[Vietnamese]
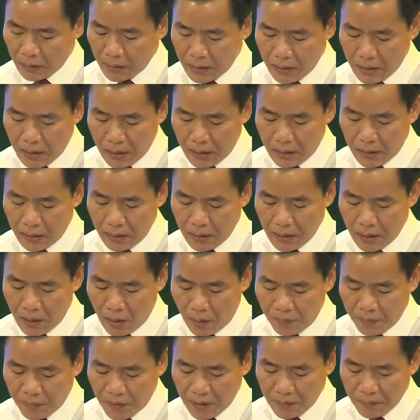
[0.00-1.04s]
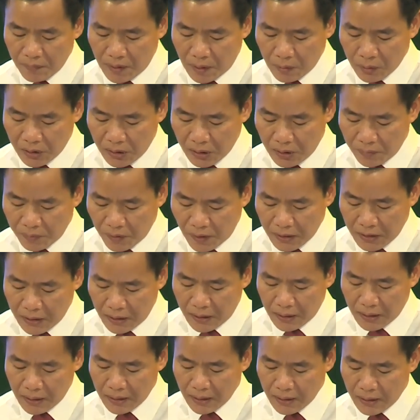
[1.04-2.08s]
tích cực, góp phần vào sự phát
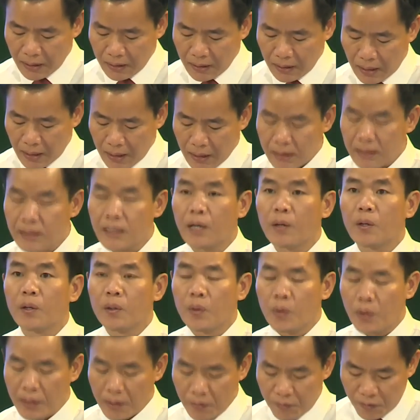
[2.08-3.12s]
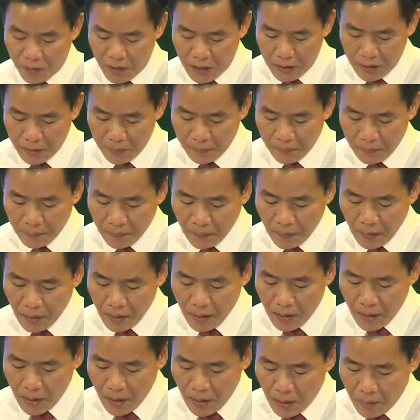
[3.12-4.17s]
triển kinh tế xã hội của địa phương.
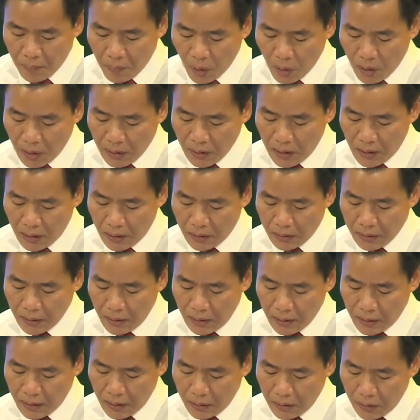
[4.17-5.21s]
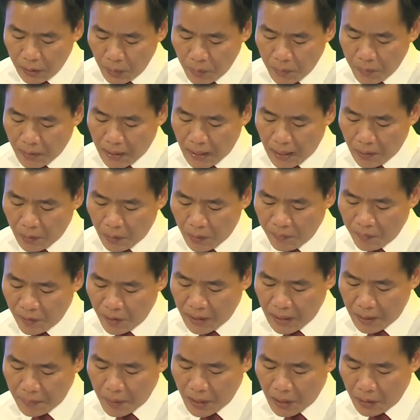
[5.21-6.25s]
Một lần nữa xin kính chúc các quý vị
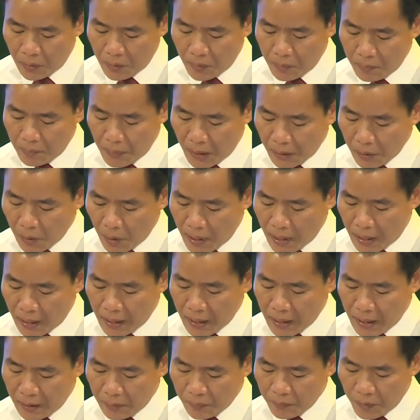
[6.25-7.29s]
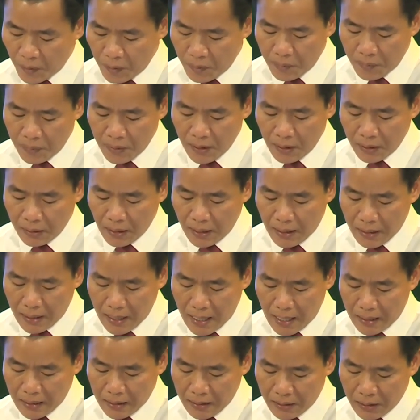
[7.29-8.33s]
đại biểu mạnh khỏe, hạnh phúc, thành
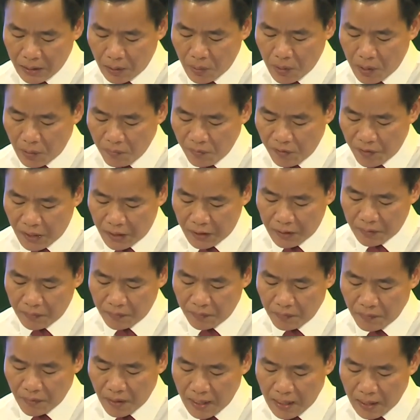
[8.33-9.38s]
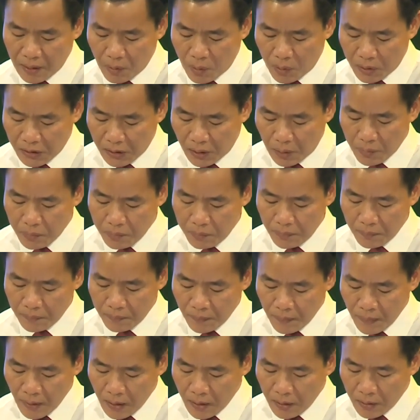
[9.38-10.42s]
đạt trong công việc và cuộc sống.
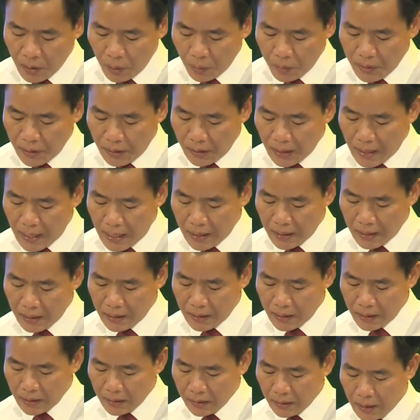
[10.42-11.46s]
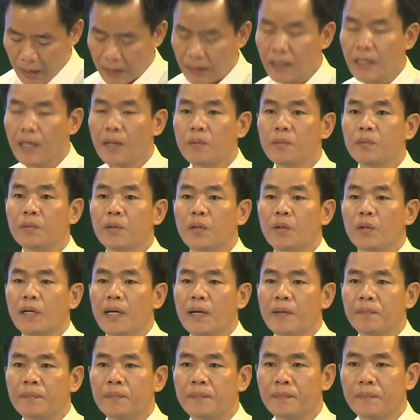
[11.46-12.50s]
Chúc diễn đàn thành công tốt
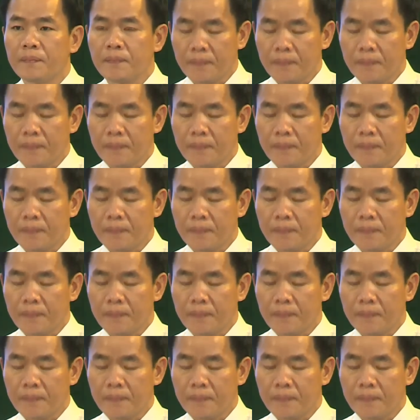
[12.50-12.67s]
đẹp.